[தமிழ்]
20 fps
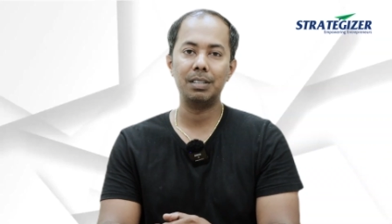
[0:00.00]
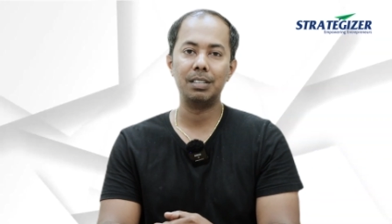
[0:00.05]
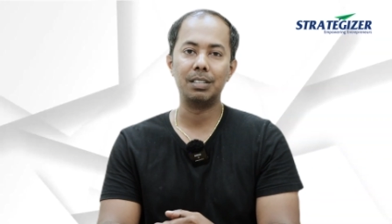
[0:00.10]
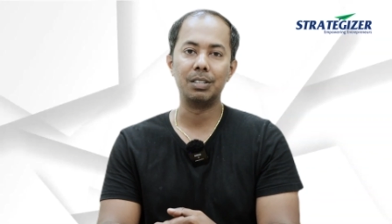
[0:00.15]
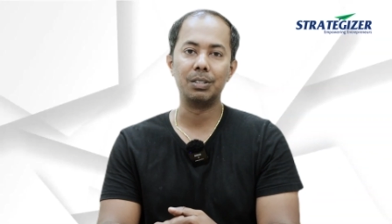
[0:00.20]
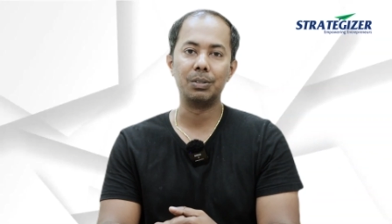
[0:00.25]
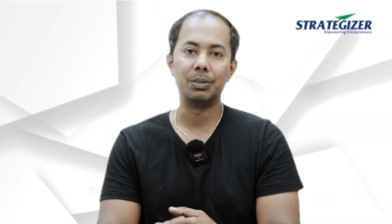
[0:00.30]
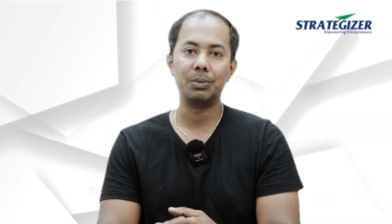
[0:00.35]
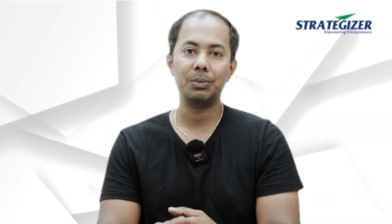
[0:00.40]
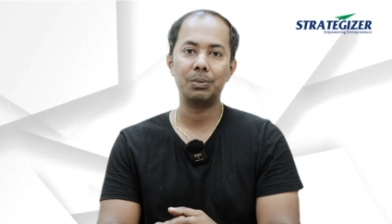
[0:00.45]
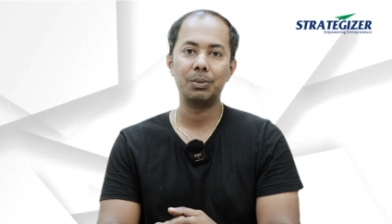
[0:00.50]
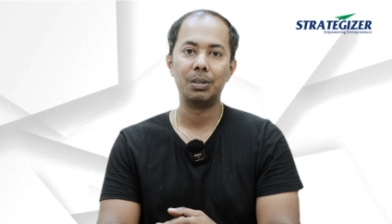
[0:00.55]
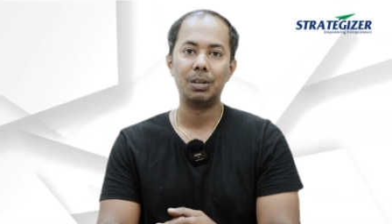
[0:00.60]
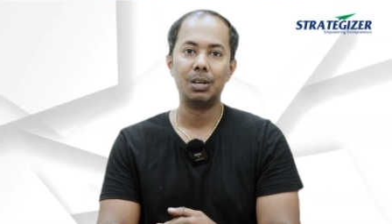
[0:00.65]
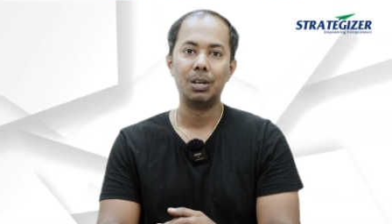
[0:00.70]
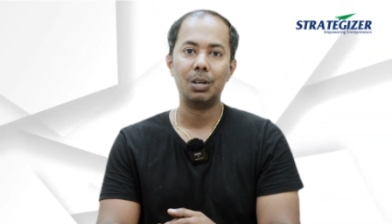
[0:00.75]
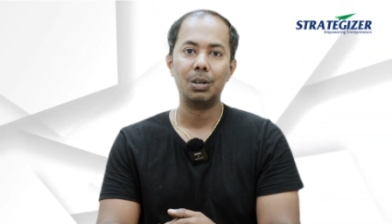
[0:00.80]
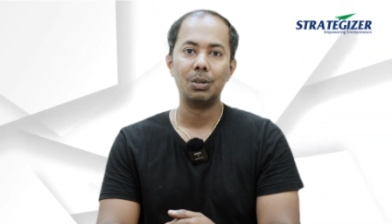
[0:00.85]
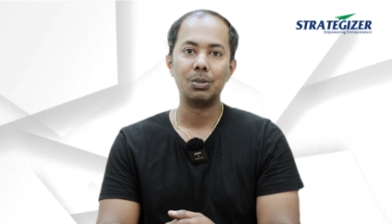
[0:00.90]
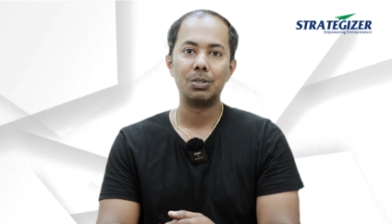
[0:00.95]
பண்ணிட்டு இருந்தோம்
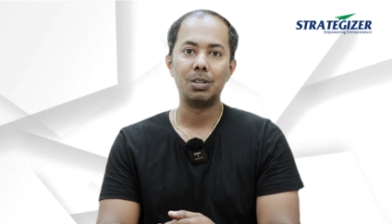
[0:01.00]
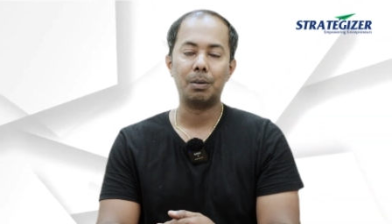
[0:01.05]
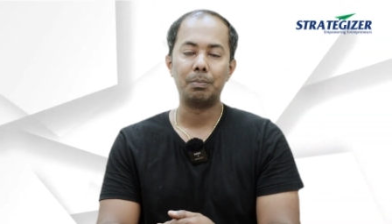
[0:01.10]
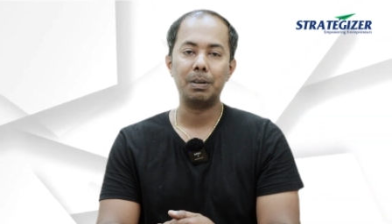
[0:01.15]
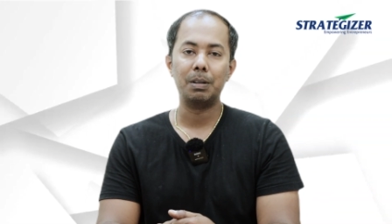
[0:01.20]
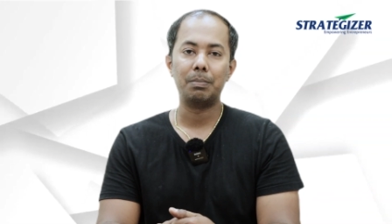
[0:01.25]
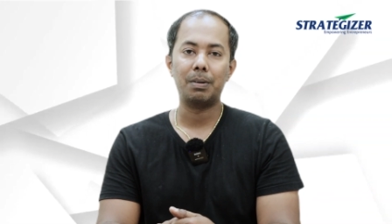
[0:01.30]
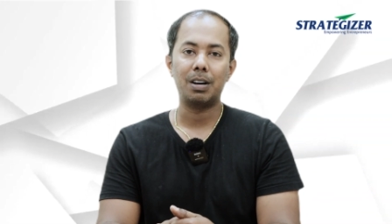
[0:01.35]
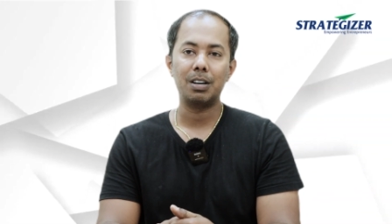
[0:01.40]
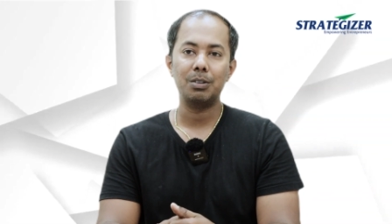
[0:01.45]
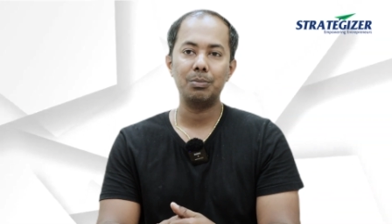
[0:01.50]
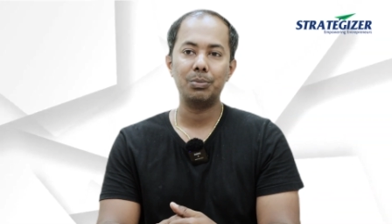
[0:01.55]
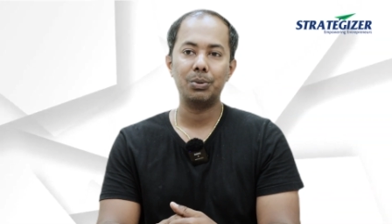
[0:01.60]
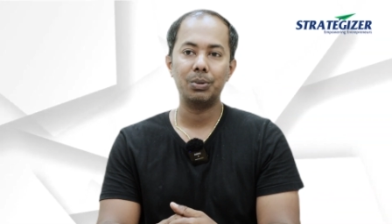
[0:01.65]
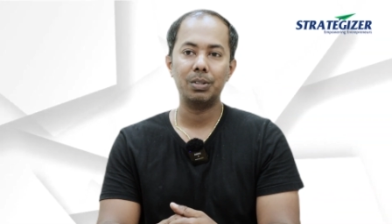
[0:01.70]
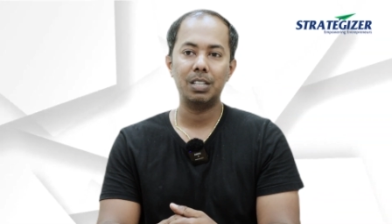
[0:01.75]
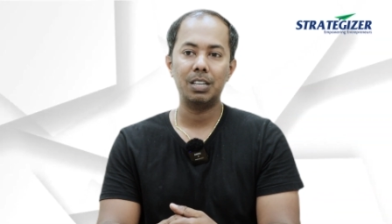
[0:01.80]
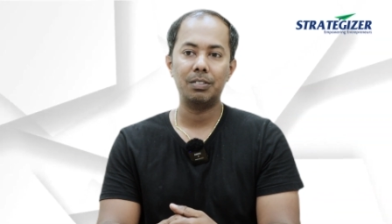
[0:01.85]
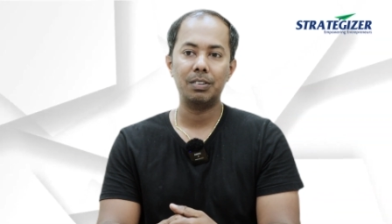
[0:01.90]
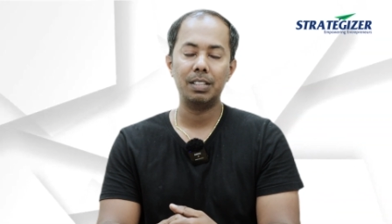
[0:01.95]
ஸோ அப்படி
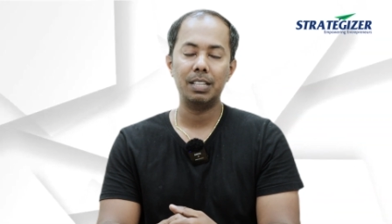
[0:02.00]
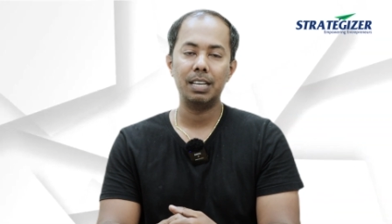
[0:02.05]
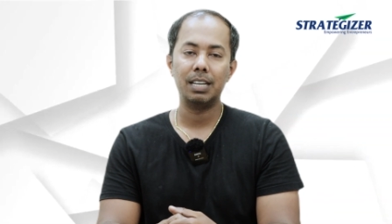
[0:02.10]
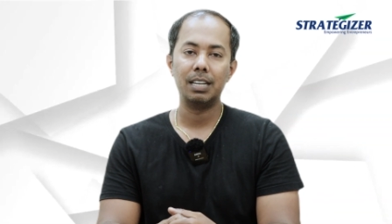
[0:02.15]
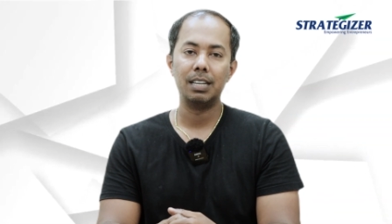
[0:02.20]
பார்க்கும்போது தான் வந்து